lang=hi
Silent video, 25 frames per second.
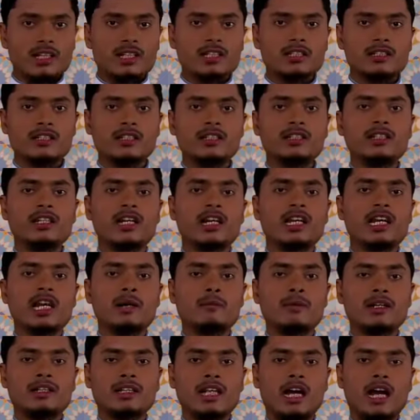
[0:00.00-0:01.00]
इसीलिए
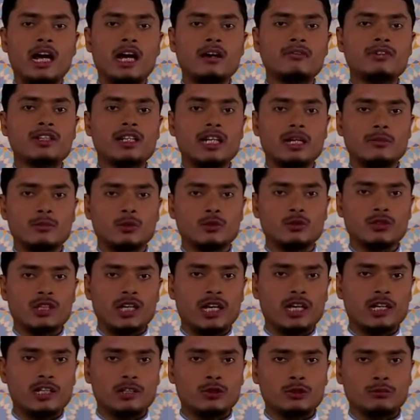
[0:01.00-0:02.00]
अल्लामा तहावी रहमत
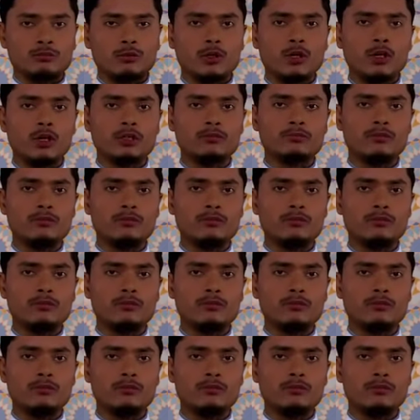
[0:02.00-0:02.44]
जो बहुत